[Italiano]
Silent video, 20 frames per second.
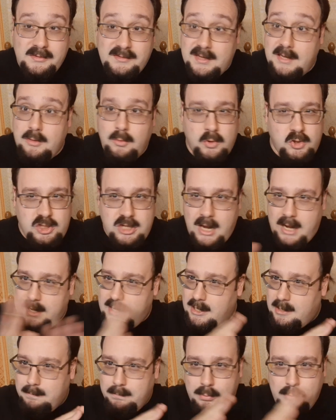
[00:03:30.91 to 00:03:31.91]
se non c'è
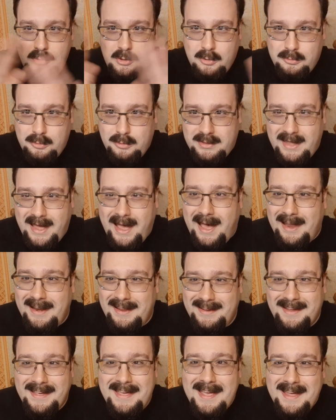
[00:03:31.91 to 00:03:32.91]
il buio
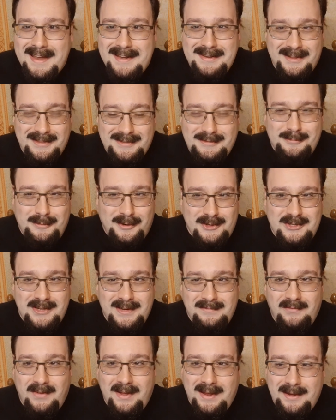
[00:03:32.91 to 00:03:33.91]
totale nel suo
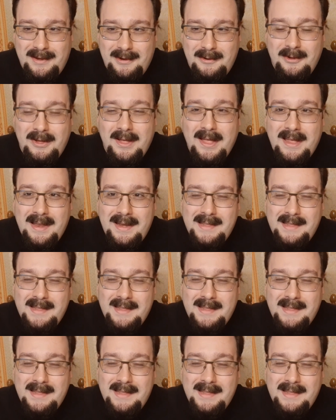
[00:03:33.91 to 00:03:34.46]
cervello,